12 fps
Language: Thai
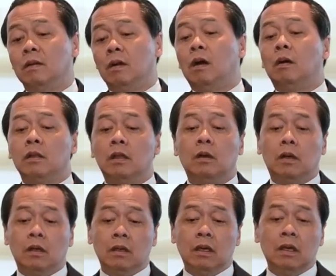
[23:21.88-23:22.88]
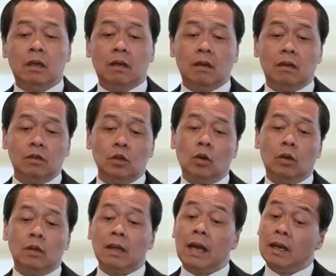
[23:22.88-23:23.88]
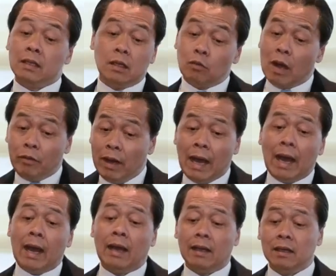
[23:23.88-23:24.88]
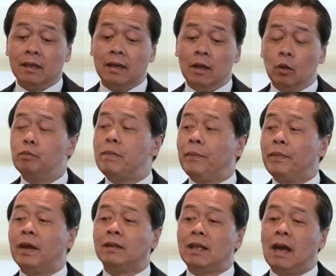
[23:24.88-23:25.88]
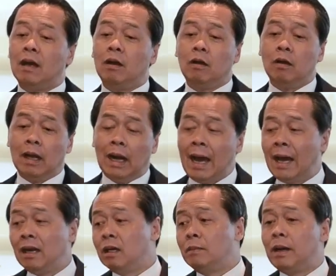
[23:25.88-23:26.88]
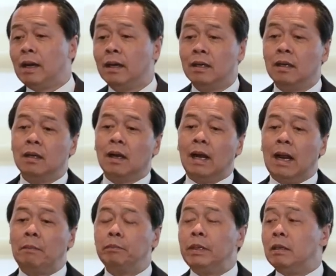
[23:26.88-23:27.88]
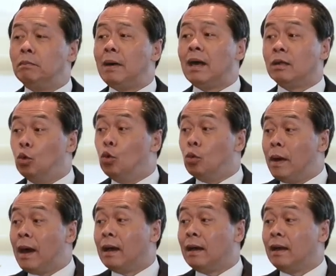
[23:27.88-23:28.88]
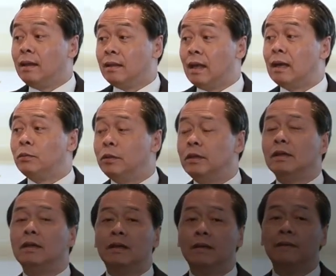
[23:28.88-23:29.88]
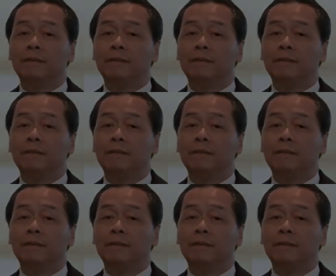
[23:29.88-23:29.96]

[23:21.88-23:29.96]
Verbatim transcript: ก็ต้องคิดโจทย์แต่ละจังหวะเวลาในรูปแบบต่างๆค่อยๆคลานกันมาคลำผิดบ้างถูกบ้างอะไรต่างๆพวกอย่างนี้